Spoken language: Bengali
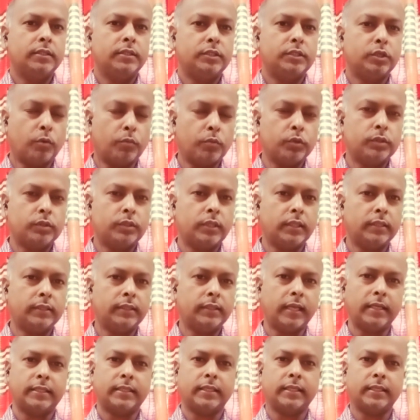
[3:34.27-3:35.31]
যে অবস্থান
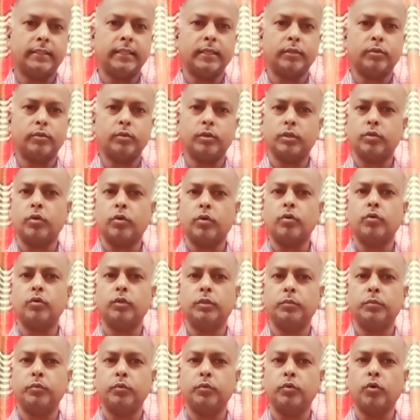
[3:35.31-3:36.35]
তার সাথে আসলে
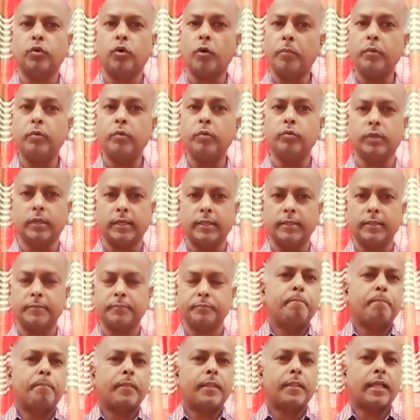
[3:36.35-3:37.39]
সংগতিপূর্ণ হবেও না
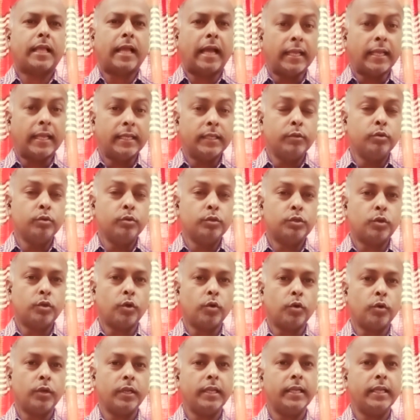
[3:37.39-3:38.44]
খান ইউনুস
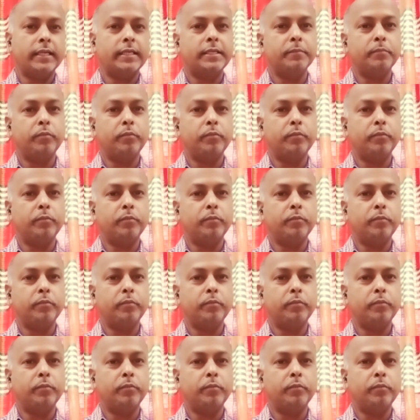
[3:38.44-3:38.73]
শহরের একটি